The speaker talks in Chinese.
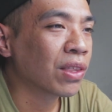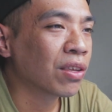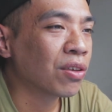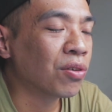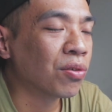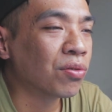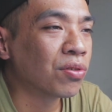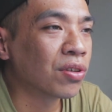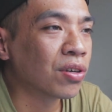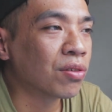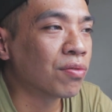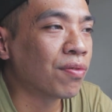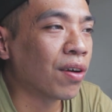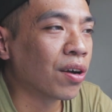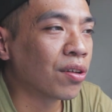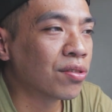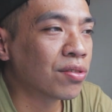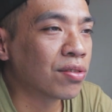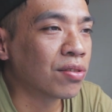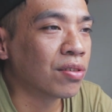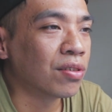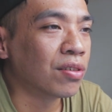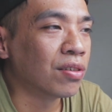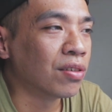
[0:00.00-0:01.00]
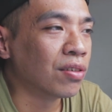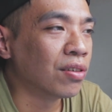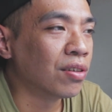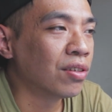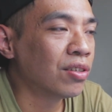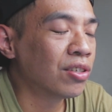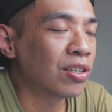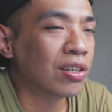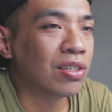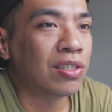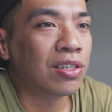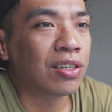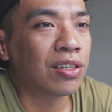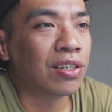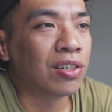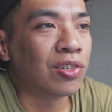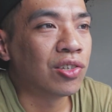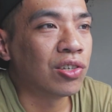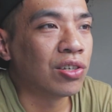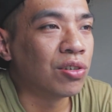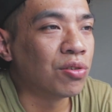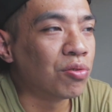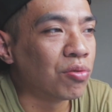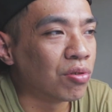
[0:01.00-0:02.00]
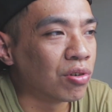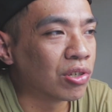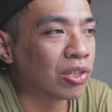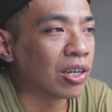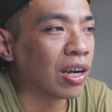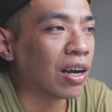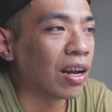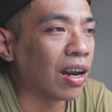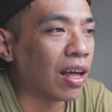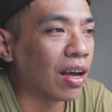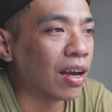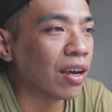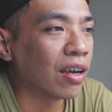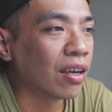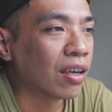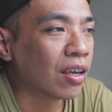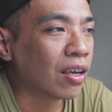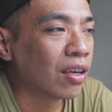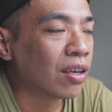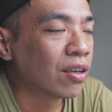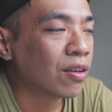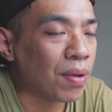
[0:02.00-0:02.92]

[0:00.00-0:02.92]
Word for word: 用这个方式间接的记录了下来。